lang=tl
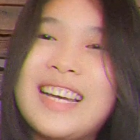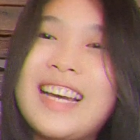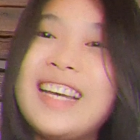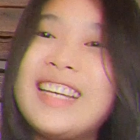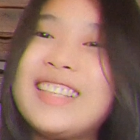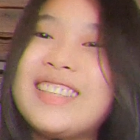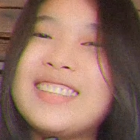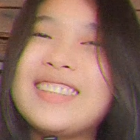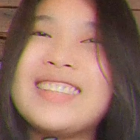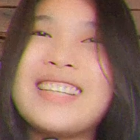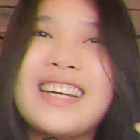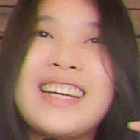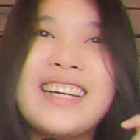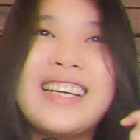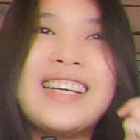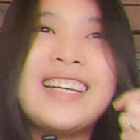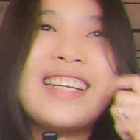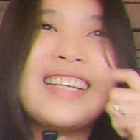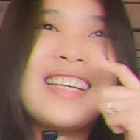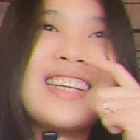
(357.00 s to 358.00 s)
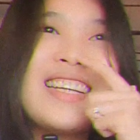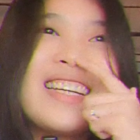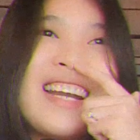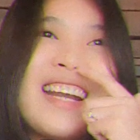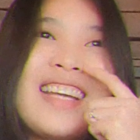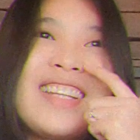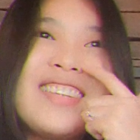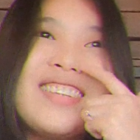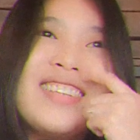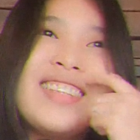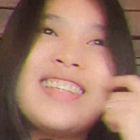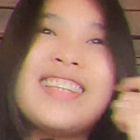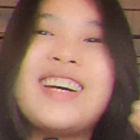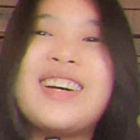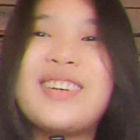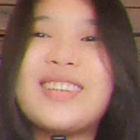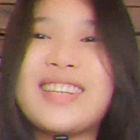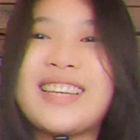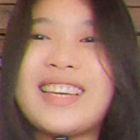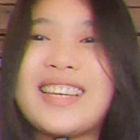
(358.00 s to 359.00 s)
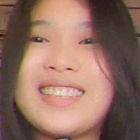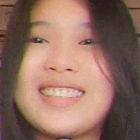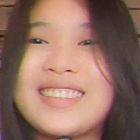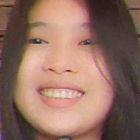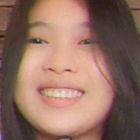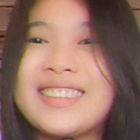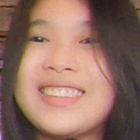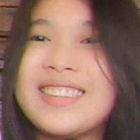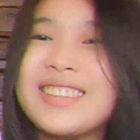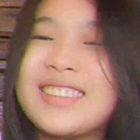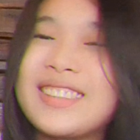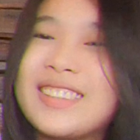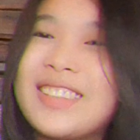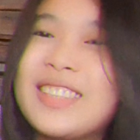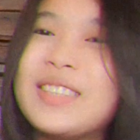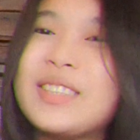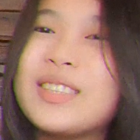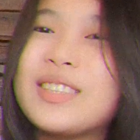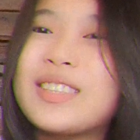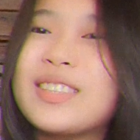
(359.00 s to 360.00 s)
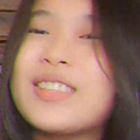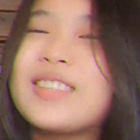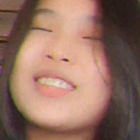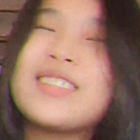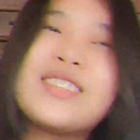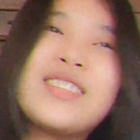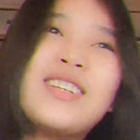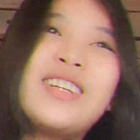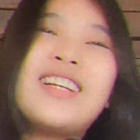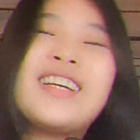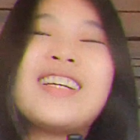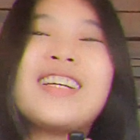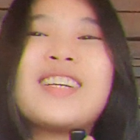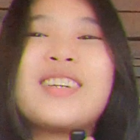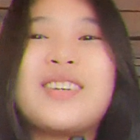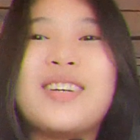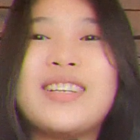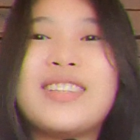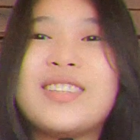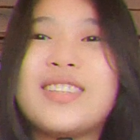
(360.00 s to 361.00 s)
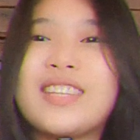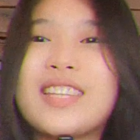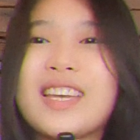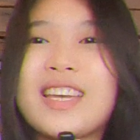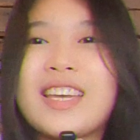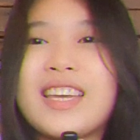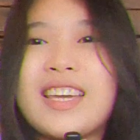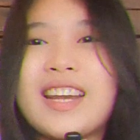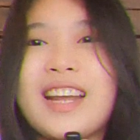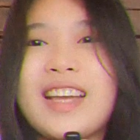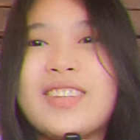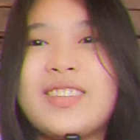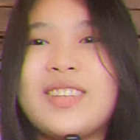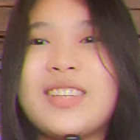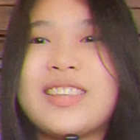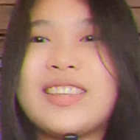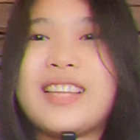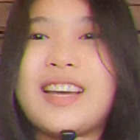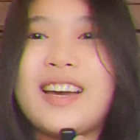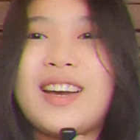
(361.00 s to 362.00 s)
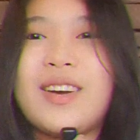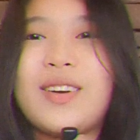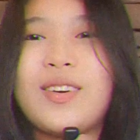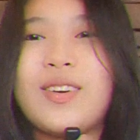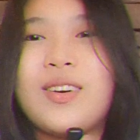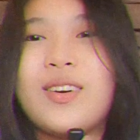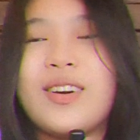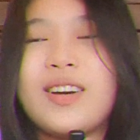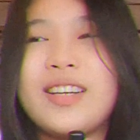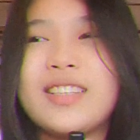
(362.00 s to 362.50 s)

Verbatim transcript: Ayun nga. Gagraduate na ako, guys. Gusto ko lang ikwento na gagraduate na ako